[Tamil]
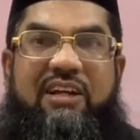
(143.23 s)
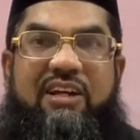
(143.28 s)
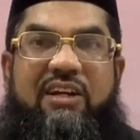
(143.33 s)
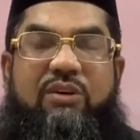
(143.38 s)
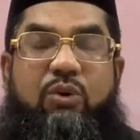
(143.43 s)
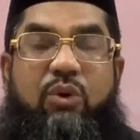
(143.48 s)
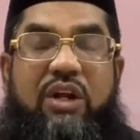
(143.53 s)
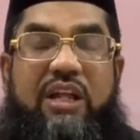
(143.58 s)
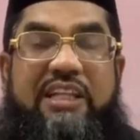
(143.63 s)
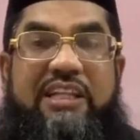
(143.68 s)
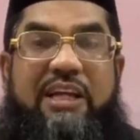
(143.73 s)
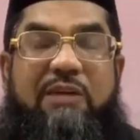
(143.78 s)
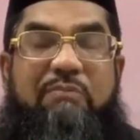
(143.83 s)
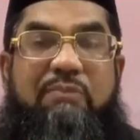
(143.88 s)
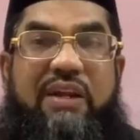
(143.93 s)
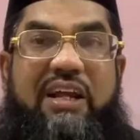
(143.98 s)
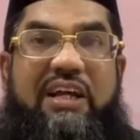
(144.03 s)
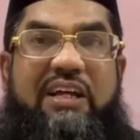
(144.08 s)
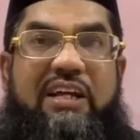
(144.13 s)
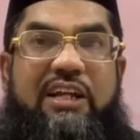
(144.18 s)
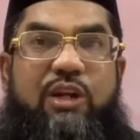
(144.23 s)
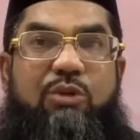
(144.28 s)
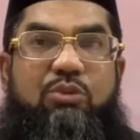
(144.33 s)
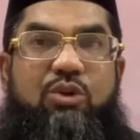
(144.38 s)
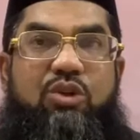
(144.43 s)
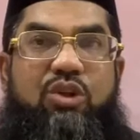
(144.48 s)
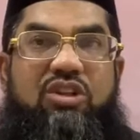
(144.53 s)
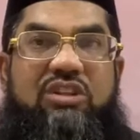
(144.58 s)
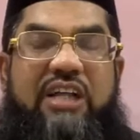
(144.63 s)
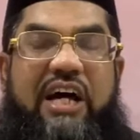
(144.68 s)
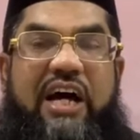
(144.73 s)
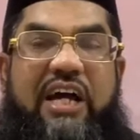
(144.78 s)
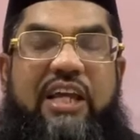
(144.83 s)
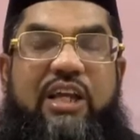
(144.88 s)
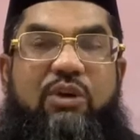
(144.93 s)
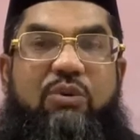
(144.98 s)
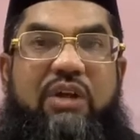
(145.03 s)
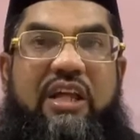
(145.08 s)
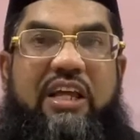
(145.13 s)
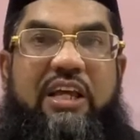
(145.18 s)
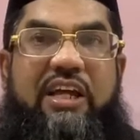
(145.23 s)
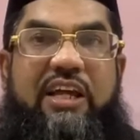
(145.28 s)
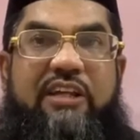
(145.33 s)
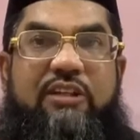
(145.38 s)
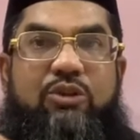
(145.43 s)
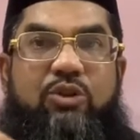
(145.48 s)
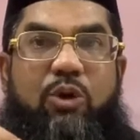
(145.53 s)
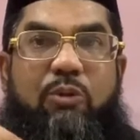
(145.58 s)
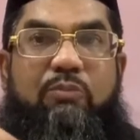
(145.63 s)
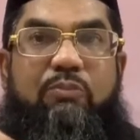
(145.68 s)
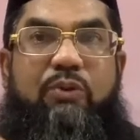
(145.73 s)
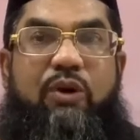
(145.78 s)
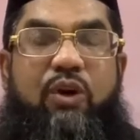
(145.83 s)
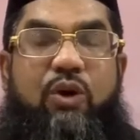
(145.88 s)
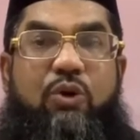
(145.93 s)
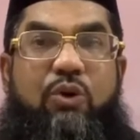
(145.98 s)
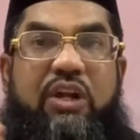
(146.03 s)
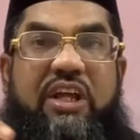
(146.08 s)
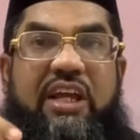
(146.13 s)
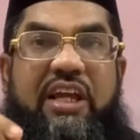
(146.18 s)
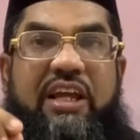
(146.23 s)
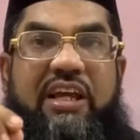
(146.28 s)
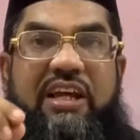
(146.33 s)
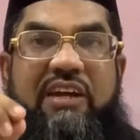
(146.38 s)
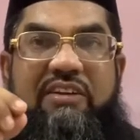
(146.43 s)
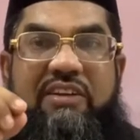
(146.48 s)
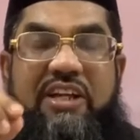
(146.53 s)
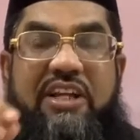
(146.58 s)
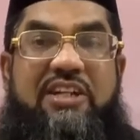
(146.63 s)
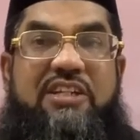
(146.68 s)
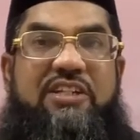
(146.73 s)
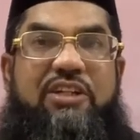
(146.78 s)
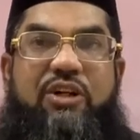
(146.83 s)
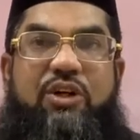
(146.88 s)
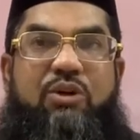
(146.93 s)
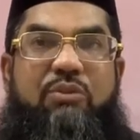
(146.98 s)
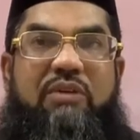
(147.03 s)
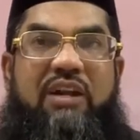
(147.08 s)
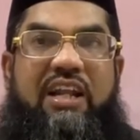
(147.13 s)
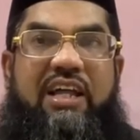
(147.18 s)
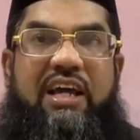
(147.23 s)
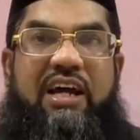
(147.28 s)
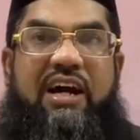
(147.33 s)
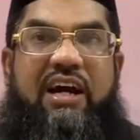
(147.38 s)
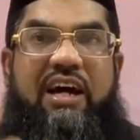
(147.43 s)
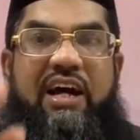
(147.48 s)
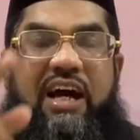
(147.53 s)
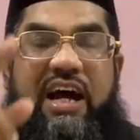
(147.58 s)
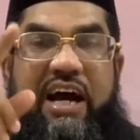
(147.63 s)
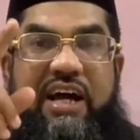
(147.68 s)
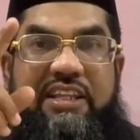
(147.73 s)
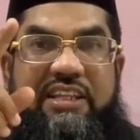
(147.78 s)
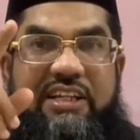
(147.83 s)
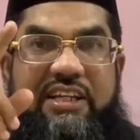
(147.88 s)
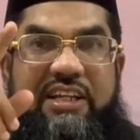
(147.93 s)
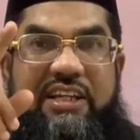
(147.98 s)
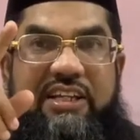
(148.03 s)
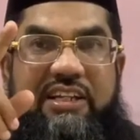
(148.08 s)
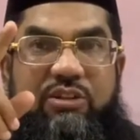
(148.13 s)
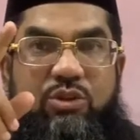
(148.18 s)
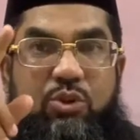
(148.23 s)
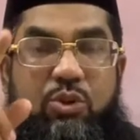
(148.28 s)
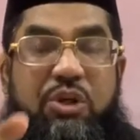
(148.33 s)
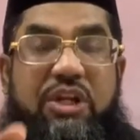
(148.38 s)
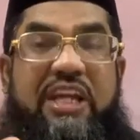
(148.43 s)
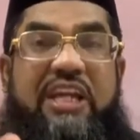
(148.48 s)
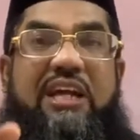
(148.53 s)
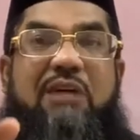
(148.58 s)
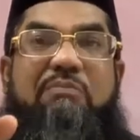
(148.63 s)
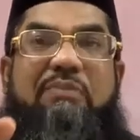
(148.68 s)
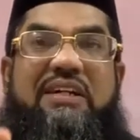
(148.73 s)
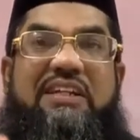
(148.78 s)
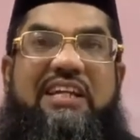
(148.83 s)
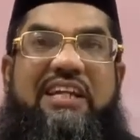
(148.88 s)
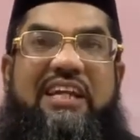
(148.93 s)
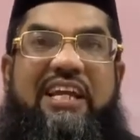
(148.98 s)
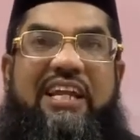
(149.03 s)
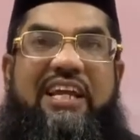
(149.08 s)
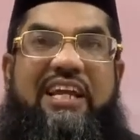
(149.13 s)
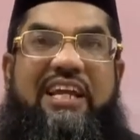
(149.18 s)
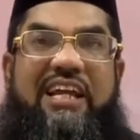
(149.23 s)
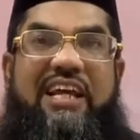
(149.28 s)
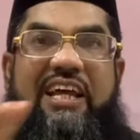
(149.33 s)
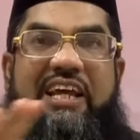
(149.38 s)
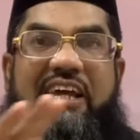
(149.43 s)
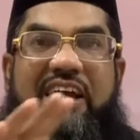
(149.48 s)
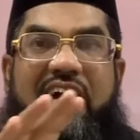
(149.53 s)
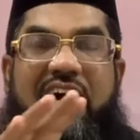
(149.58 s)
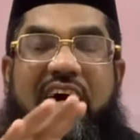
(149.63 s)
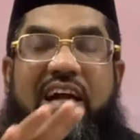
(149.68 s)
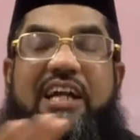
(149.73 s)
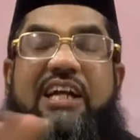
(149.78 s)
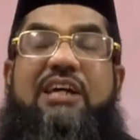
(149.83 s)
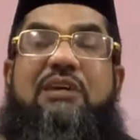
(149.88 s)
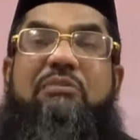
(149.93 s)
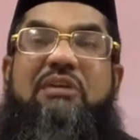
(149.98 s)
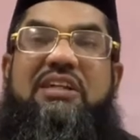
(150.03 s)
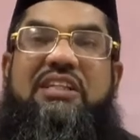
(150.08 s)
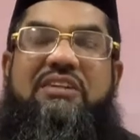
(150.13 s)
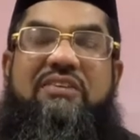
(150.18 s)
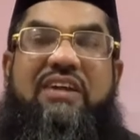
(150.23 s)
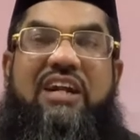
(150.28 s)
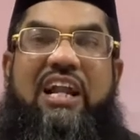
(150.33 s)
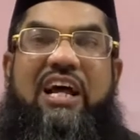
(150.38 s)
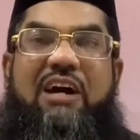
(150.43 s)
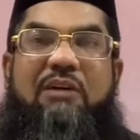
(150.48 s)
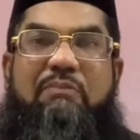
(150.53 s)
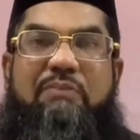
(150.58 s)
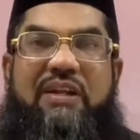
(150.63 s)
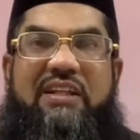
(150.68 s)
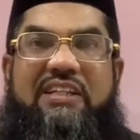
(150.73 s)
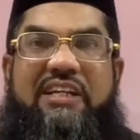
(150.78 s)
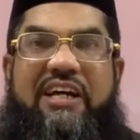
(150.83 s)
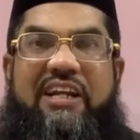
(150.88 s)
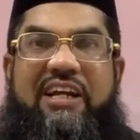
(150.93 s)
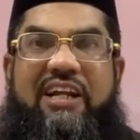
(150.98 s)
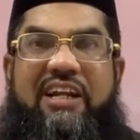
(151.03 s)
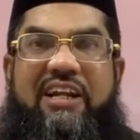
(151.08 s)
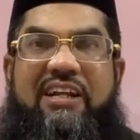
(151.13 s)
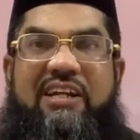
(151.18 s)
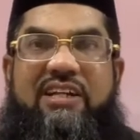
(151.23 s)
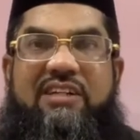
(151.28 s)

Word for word: குழந்தை பிறக்கின்ற போது தாயினுடைய தொப்புள் கொடி நீண்டிருக்கும் இல்லையா அது துண்டிக்கப்பட்ட நிலையிலே அழகு மிகுந்தவர்களாக பிறந்தார்கள்